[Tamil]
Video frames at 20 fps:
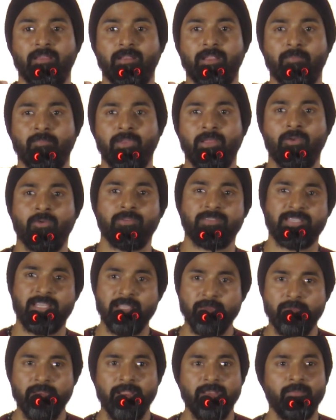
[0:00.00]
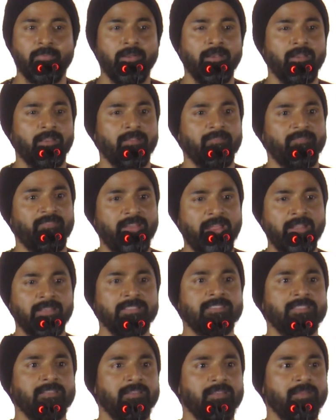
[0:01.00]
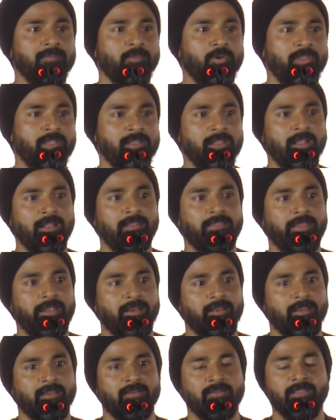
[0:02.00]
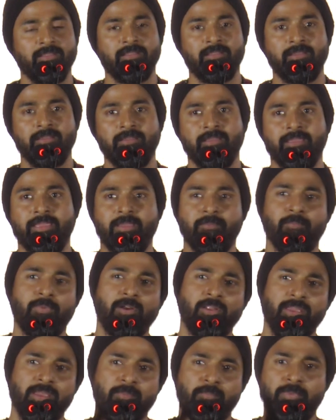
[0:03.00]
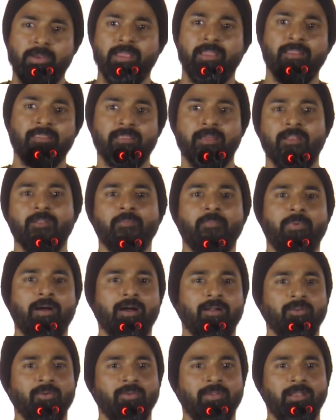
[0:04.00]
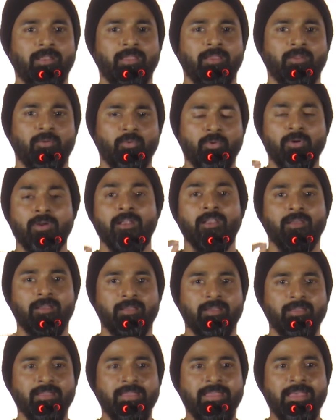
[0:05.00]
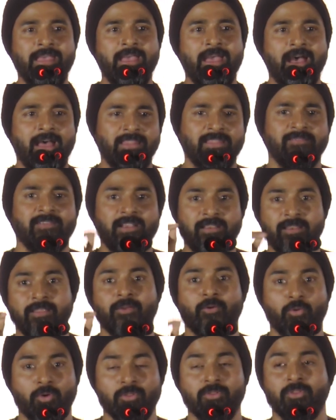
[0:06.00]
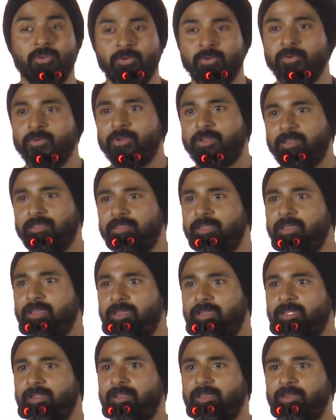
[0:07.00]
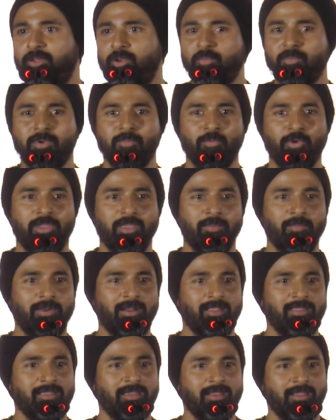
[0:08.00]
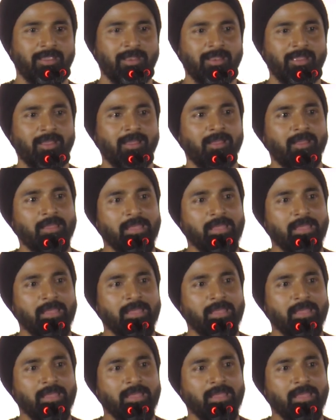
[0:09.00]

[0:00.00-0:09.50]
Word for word: நம்மளை செலிப்ரேட் பண்ணுற ஃபேன்ஸுக்கு முத நாள் தேட்டருக்கு வந்து என் படம் எப்படி இருந்தாலும் பார்க்கணுன்னு நினைக்கிற உங்களுக்கு அந்த வெற்றியை கொடுத்துடணுன்றது தான் எனக்கு ரொம்ப முக்கியமானதாக இருக்குது ஏன்னா